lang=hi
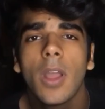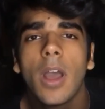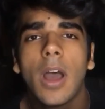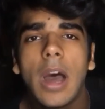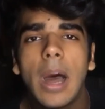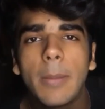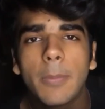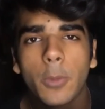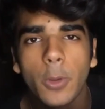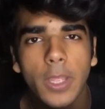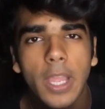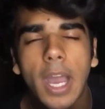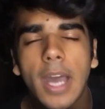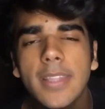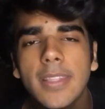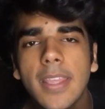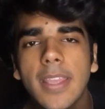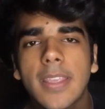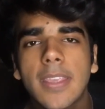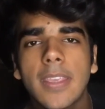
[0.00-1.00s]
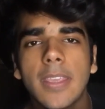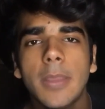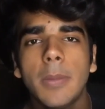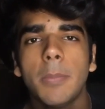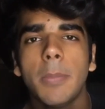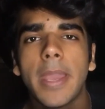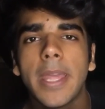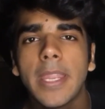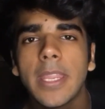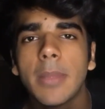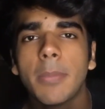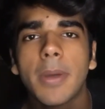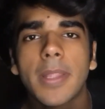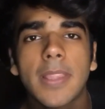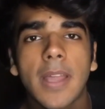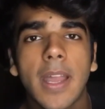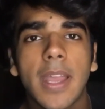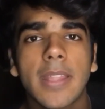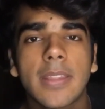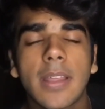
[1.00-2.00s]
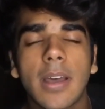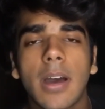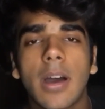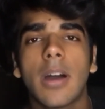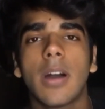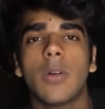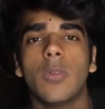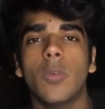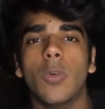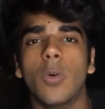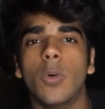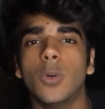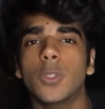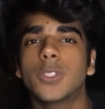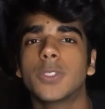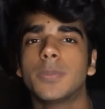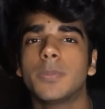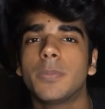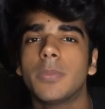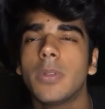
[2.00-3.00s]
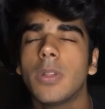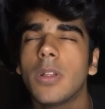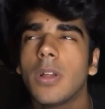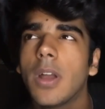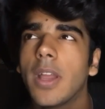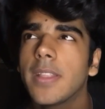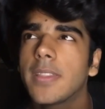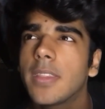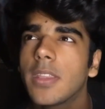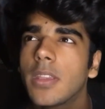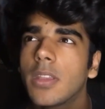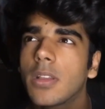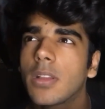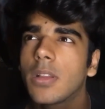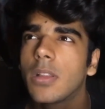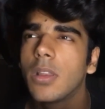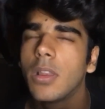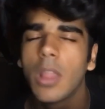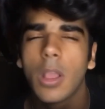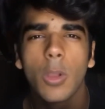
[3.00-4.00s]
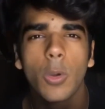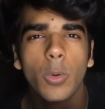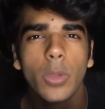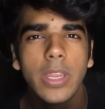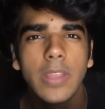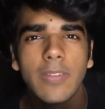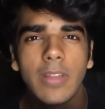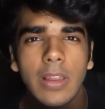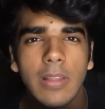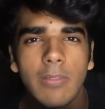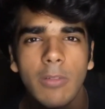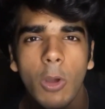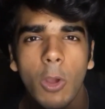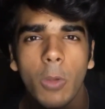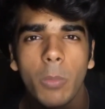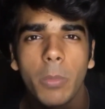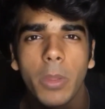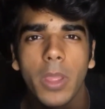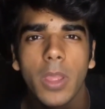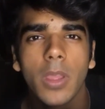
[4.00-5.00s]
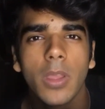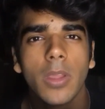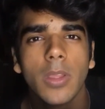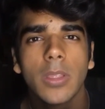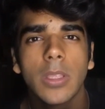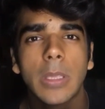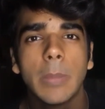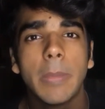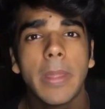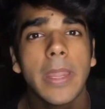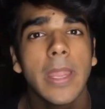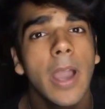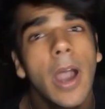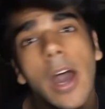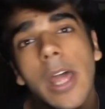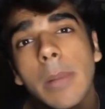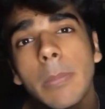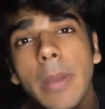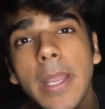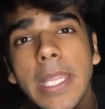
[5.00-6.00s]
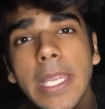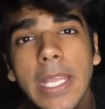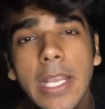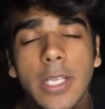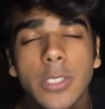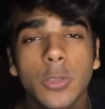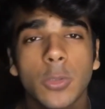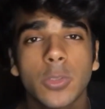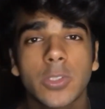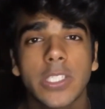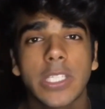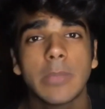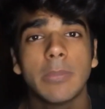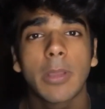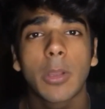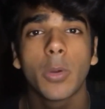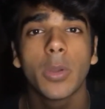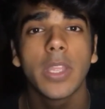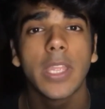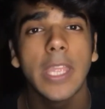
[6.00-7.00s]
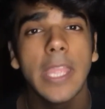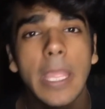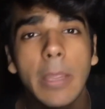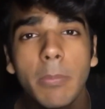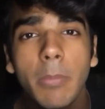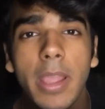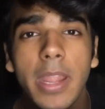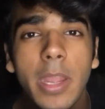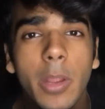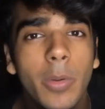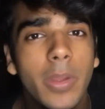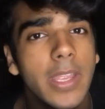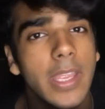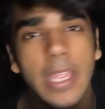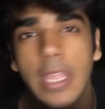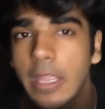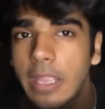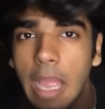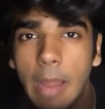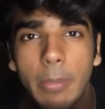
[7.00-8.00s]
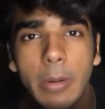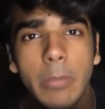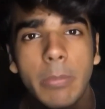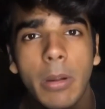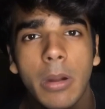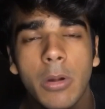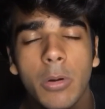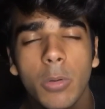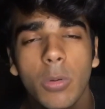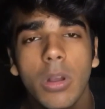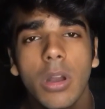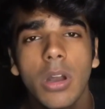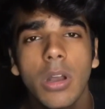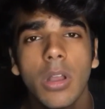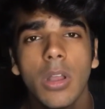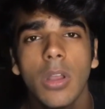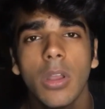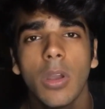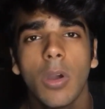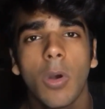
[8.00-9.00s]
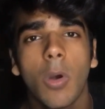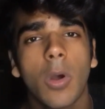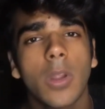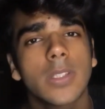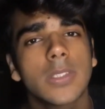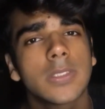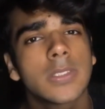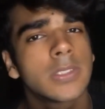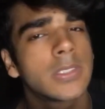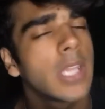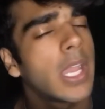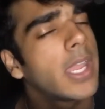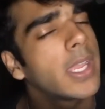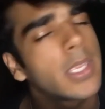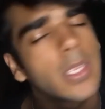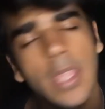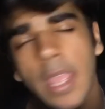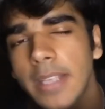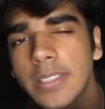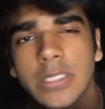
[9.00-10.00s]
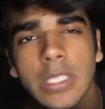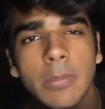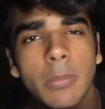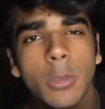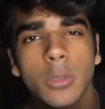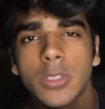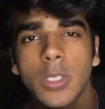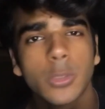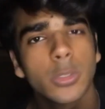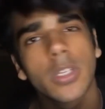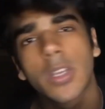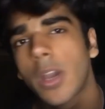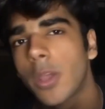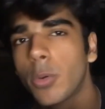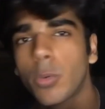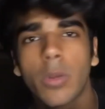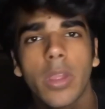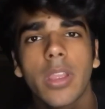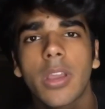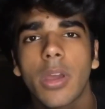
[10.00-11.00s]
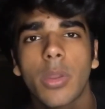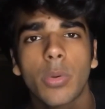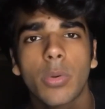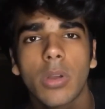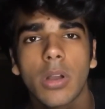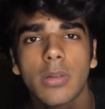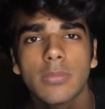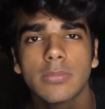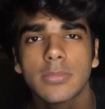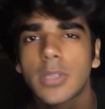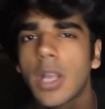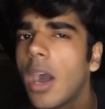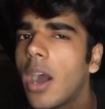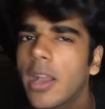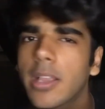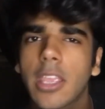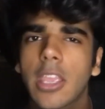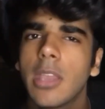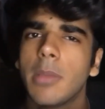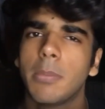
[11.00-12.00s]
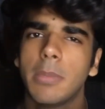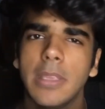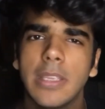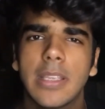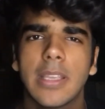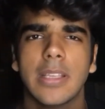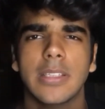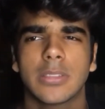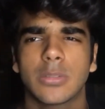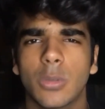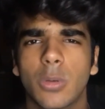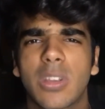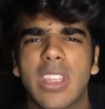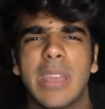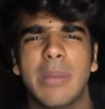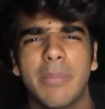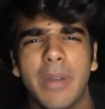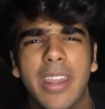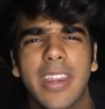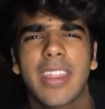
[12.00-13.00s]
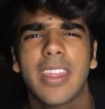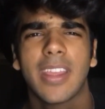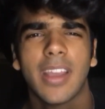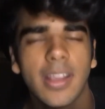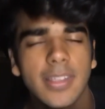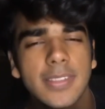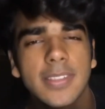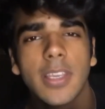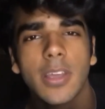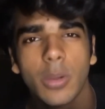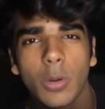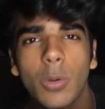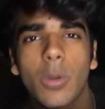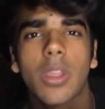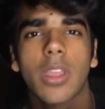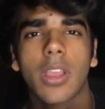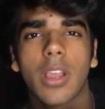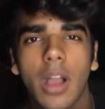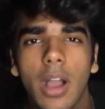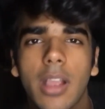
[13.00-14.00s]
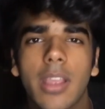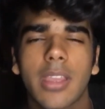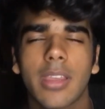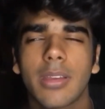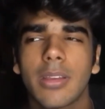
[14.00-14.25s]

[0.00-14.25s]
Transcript: आपको याद है कि मैंने बताया था वो आई थिंक लगोरी वाले ब्लॉग में कि मैंने हर महीने का सोचा कि मैं कोई एक महीने कोई एक हैबिट पकड़ूंगा और चाहे कैसे भी हो जाए उसे करूँगा ही करूँगा गा के पी के सो के मर के हंस के रो के गा के